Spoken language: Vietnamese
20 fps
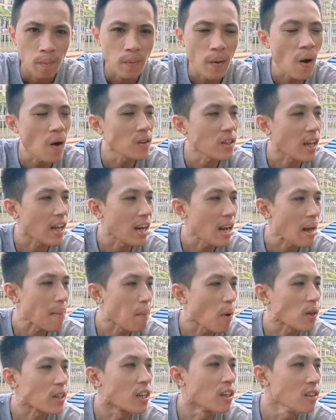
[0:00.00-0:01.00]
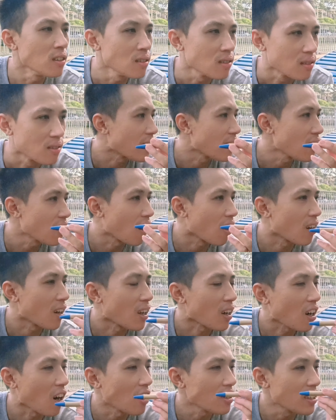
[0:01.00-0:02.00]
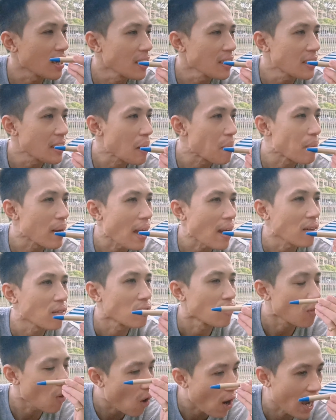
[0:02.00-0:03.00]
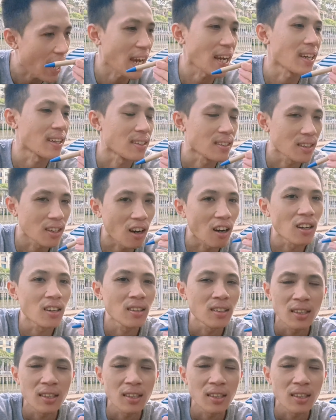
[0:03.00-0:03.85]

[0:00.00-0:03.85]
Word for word: nó có thể là mọi thứ thì nó gọi là có tính tiềm năng vô hạn rồi